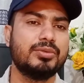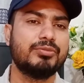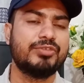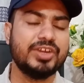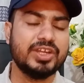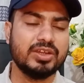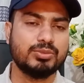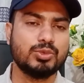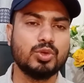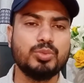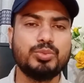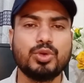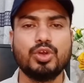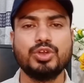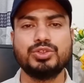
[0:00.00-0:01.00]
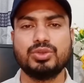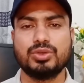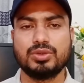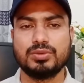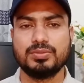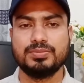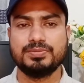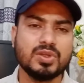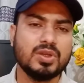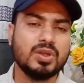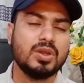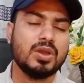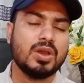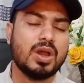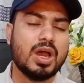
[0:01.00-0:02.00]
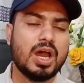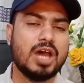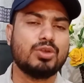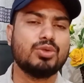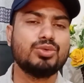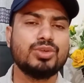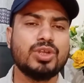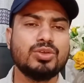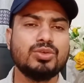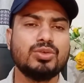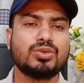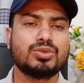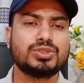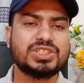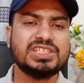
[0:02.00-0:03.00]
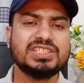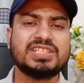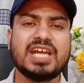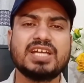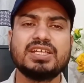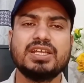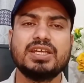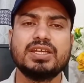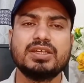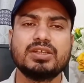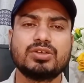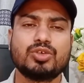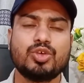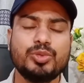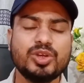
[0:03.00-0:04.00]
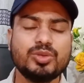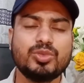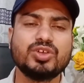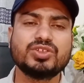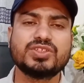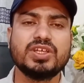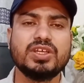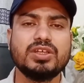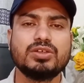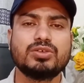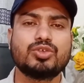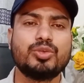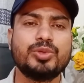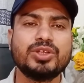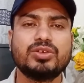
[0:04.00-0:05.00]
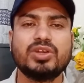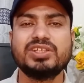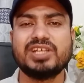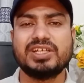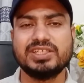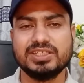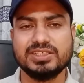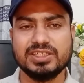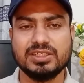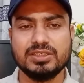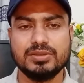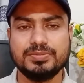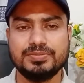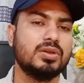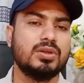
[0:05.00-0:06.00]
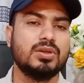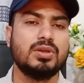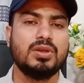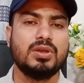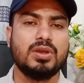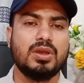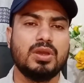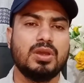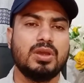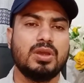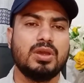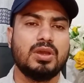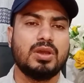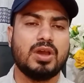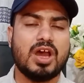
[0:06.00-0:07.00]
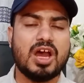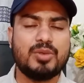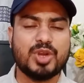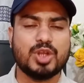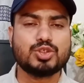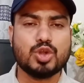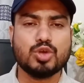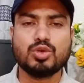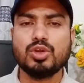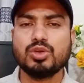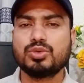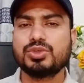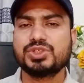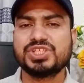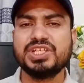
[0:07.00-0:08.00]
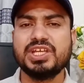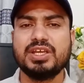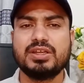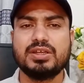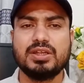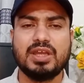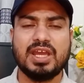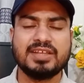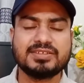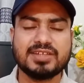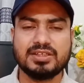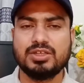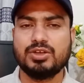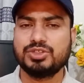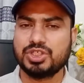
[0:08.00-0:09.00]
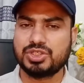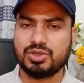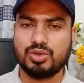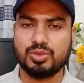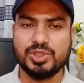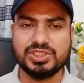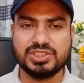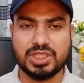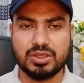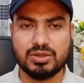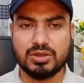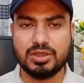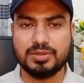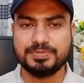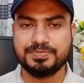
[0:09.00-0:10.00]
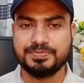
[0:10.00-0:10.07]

পিডিএফগুলো প্রয়োজন আরও অন্যান্য কোশ্চিন থাকলে কমেন্ট বক্সে কমেন্ট করে জানিয়ে দিন আমরা সকল কোশ্চিনের অ্যান্সার দেওয়ার চেষ্টা করবো ইনশাল্লাহ